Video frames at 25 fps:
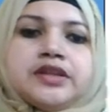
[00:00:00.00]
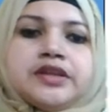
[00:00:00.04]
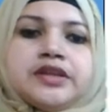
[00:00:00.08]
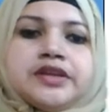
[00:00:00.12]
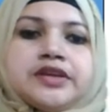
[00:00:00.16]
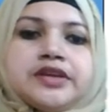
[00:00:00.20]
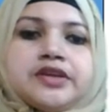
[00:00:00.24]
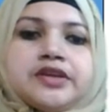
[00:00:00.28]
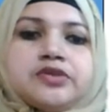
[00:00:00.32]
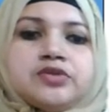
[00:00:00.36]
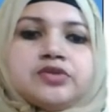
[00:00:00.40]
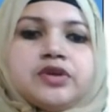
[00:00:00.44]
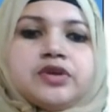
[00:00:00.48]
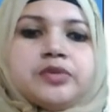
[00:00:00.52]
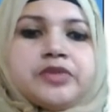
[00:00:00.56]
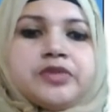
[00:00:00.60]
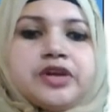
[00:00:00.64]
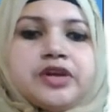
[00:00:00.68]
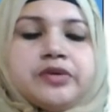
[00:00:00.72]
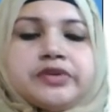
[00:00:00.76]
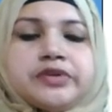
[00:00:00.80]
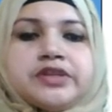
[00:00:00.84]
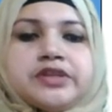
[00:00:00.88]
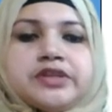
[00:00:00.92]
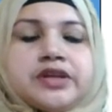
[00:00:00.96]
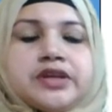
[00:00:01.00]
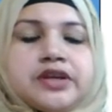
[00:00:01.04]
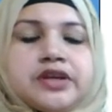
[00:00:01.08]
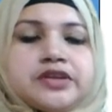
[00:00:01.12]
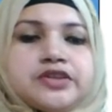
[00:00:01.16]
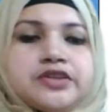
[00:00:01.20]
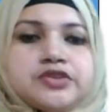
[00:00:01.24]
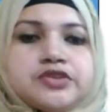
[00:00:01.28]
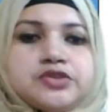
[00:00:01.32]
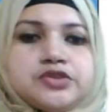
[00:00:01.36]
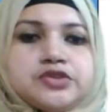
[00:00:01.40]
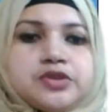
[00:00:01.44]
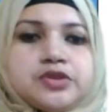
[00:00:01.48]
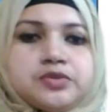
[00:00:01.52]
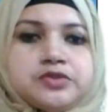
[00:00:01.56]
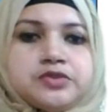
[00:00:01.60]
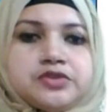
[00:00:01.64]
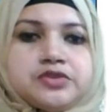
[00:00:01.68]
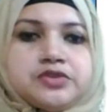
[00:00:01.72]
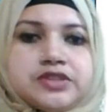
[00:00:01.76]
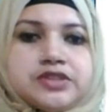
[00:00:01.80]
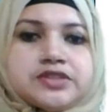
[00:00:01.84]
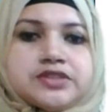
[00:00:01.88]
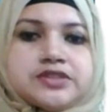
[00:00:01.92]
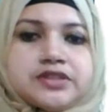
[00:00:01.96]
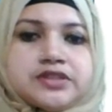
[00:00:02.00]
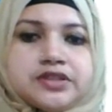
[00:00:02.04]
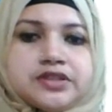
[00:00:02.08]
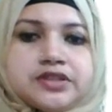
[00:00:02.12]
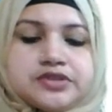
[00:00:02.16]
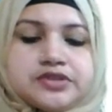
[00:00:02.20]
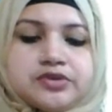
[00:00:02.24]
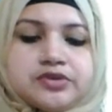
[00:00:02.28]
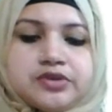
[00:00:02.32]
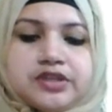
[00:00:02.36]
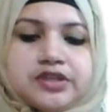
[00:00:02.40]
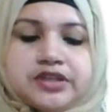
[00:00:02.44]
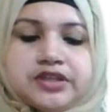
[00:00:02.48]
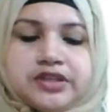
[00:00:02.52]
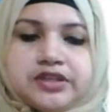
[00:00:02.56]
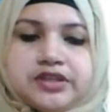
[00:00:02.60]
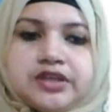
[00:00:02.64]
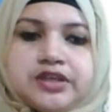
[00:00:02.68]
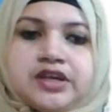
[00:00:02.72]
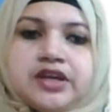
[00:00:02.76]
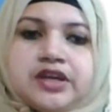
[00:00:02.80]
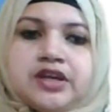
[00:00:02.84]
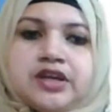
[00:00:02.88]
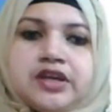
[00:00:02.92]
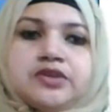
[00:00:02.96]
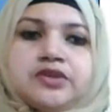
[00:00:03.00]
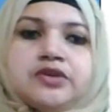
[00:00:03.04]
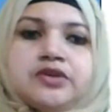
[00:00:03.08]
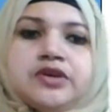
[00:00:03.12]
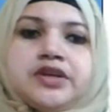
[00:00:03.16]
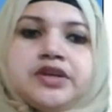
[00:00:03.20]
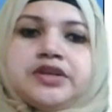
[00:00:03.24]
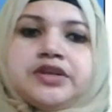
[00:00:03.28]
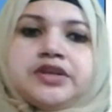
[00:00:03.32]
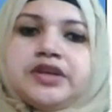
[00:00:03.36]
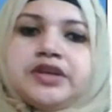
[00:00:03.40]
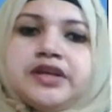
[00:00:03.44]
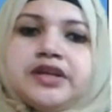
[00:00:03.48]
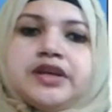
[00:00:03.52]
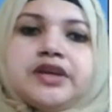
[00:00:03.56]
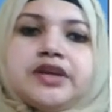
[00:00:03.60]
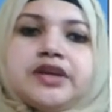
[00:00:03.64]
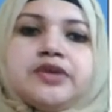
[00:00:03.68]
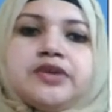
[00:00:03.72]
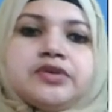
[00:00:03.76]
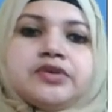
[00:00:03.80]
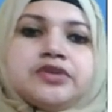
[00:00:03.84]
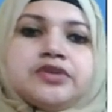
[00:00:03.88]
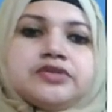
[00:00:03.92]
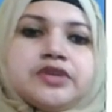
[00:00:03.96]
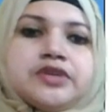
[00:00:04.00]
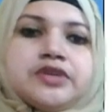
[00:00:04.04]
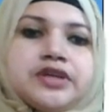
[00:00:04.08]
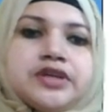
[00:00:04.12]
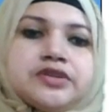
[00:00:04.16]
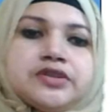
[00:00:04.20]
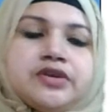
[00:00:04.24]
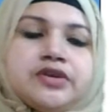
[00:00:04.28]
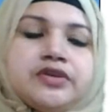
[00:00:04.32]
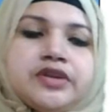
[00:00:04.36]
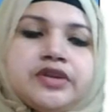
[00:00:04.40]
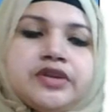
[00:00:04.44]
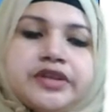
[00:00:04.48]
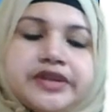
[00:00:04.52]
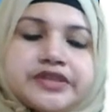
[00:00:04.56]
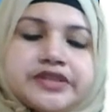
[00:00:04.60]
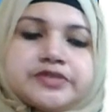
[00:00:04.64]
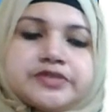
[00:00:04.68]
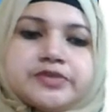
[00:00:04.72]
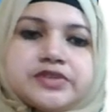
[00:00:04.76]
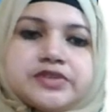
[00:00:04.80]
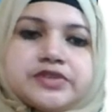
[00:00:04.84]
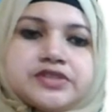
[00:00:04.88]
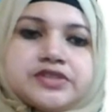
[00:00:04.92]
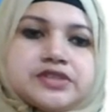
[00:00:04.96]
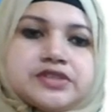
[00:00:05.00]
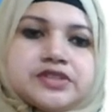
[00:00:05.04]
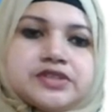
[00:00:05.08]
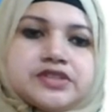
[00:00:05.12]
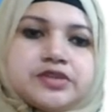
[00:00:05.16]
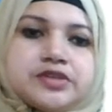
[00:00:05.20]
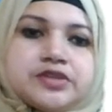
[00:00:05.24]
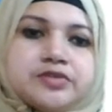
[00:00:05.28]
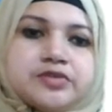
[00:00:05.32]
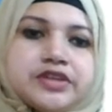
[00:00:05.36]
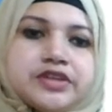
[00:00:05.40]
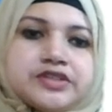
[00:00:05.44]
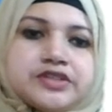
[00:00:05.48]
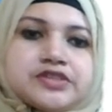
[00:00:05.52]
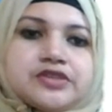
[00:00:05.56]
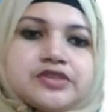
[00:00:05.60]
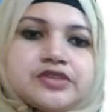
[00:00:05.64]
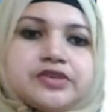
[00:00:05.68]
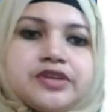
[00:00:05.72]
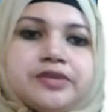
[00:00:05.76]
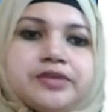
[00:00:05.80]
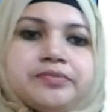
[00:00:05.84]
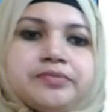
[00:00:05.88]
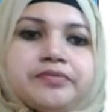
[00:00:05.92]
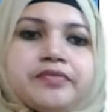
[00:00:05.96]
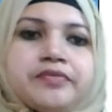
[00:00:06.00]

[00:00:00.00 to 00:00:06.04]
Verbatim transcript: থেকে কিন্তু আমরা আমাদের কাঙ্ক্ষিত শব্দটি সিলেক্ট করে নিই তো এটা এখানেও কিন্তু এক ধরনের এক্সপার্ট সিস্টেম কাজ করে